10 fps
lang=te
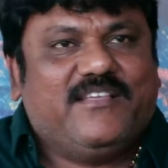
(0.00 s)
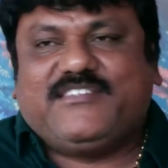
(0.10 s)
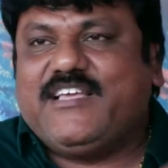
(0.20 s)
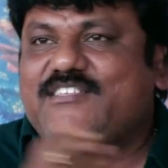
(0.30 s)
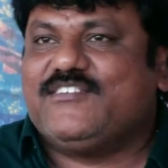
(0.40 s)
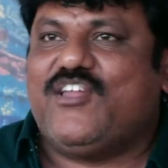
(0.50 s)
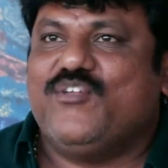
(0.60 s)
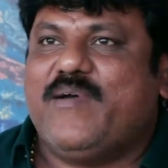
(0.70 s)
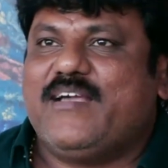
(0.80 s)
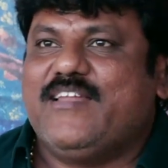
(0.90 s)
స్టేజ్కి
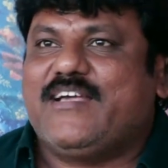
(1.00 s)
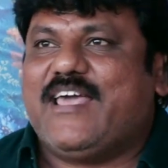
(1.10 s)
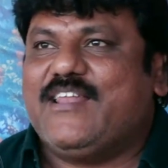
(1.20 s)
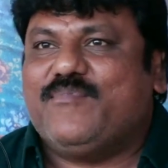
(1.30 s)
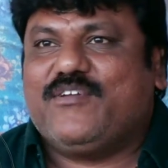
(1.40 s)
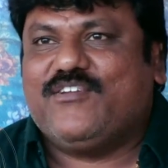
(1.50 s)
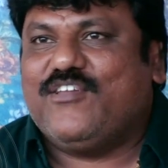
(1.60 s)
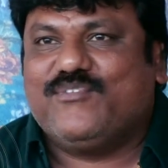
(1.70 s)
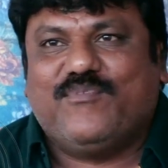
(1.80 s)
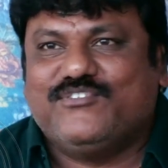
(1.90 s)
నలుగు పక్కలైన కర్రలు పట్టుకుని
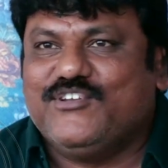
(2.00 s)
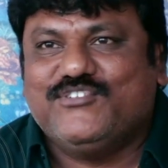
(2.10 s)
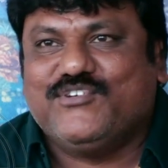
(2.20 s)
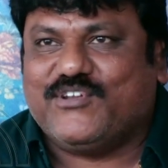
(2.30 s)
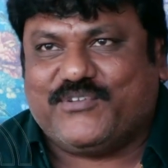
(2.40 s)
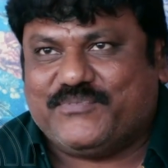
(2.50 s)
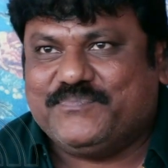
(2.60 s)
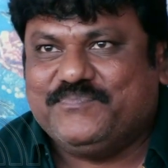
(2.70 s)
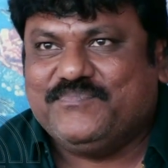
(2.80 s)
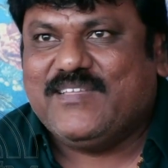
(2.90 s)
నలుగురు మనుషులు నించుంటారు
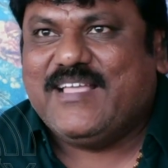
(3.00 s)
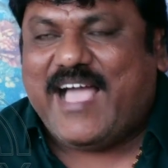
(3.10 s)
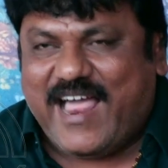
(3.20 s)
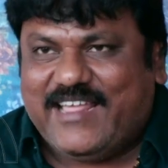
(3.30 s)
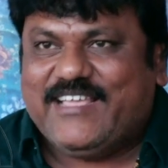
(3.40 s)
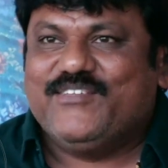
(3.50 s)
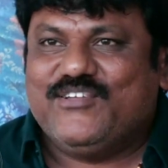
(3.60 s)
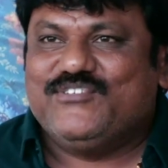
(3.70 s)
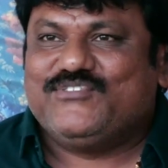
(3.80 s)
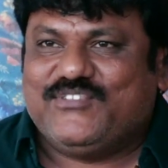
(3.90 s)
అలాగే
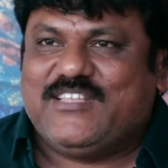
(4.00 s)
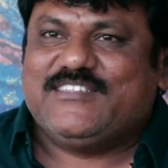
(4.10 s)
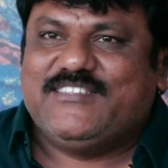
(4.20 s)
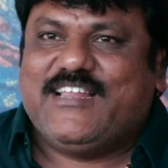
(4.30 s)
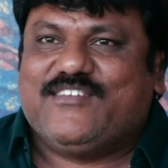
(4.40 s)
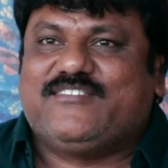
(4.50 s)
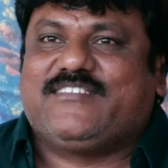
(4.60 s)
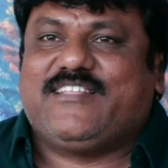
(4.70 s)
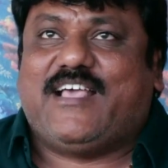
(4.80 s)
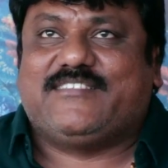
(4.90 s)
ఈరోజు సుదర్శన్ థియేటర్లు
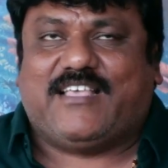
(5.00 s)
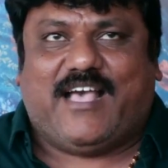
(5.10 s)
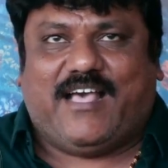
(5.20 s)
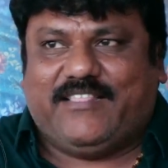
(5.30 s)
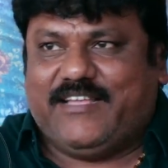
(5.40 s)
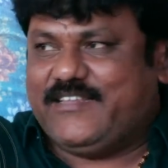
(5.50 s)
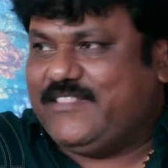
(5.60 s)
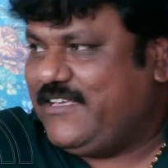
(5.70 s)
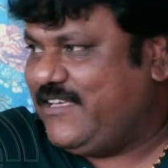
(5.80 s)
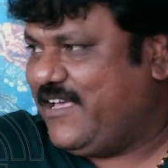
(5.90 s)

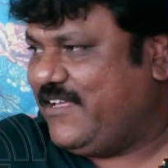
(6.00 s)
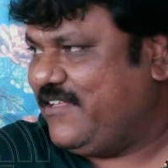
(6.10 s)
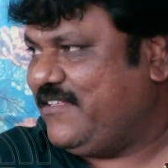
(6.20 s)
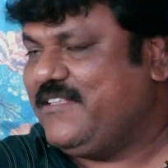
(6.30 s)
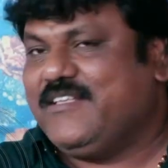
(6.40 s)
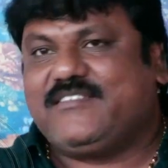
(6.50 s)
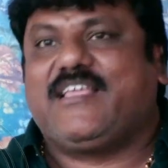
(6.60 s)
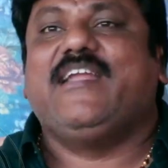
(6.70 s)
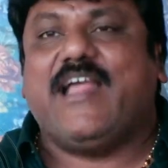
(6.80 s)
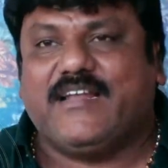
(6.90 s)
అదేంటది
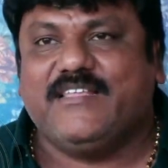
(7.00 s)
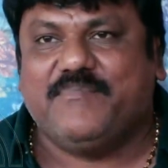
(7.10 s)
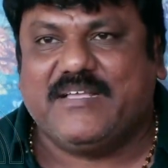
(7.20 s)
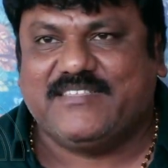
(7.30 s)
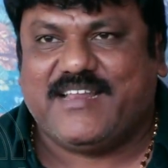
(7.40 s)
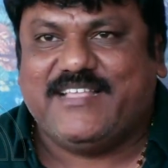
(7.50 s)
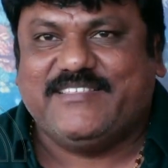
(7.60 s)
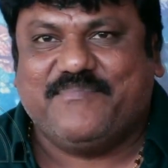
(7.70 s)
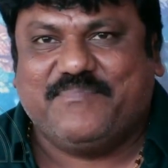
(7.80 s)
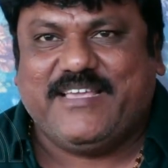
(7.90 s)
స్క్రీన్ ఎక్కడ చింపేస్తారా అని
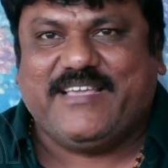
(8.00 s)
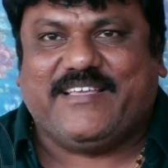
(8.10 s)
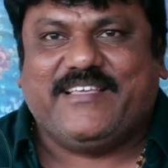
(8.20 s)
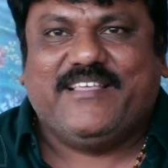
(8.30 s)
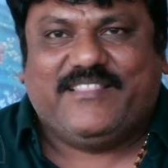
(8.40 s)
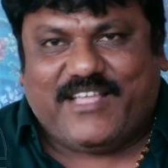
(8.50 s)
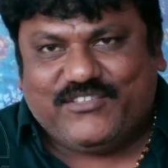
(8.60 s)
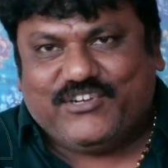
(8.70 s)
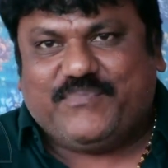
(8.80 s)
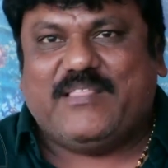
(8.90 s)
చెప్పి దాని
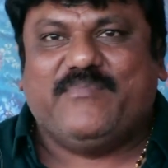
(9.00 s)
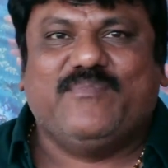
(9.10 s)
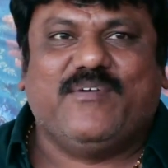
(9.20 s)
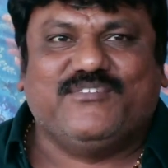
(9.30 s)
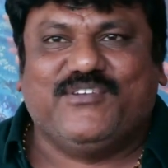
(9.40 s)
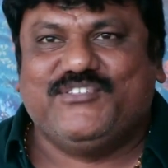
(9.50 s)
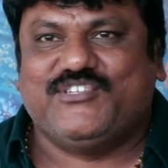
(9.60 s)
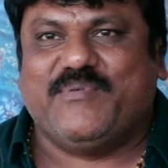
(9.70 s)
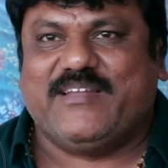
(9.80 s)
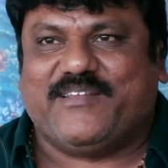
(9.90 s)
చుట్టూ పది మంది మనుషులు
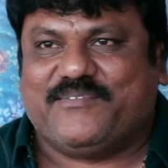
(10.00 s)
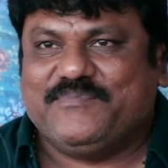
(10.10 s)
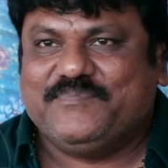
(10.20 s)
నించోబెట్టారు